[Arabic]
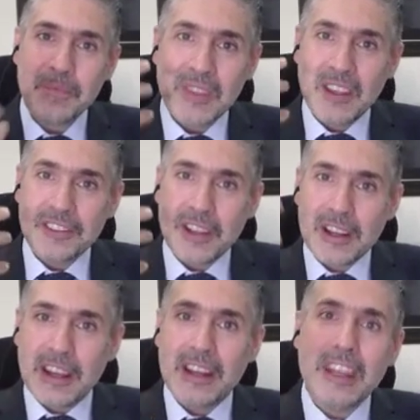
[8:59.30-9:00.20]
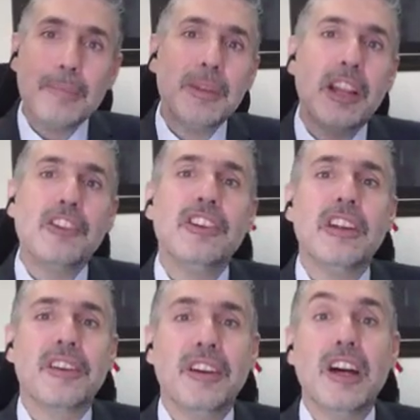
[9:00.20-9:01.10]
صار قريب من الجيل
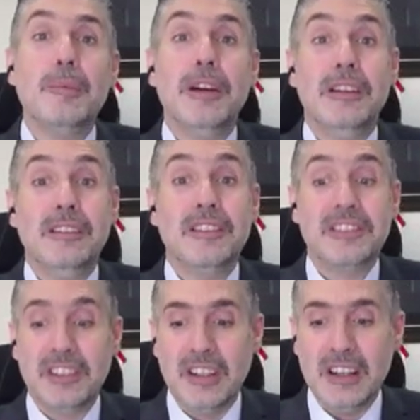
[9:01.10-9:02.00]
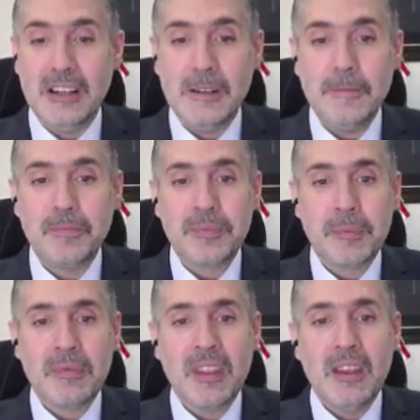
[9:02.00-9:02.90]
الرابع للصناعه
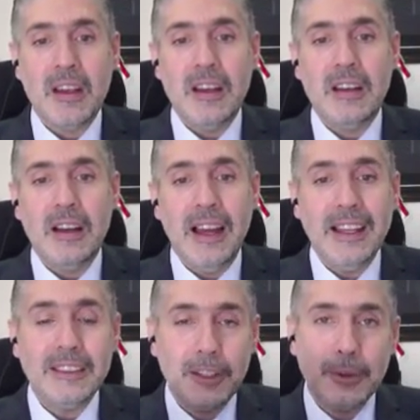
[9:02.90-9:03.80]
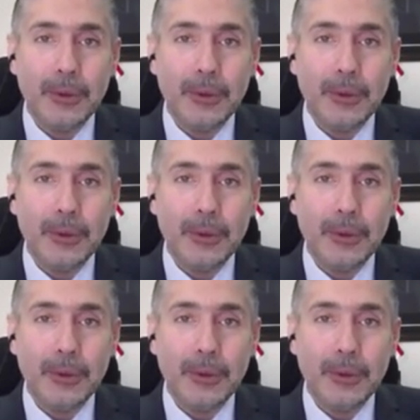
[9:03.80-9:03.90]
آه، حددوا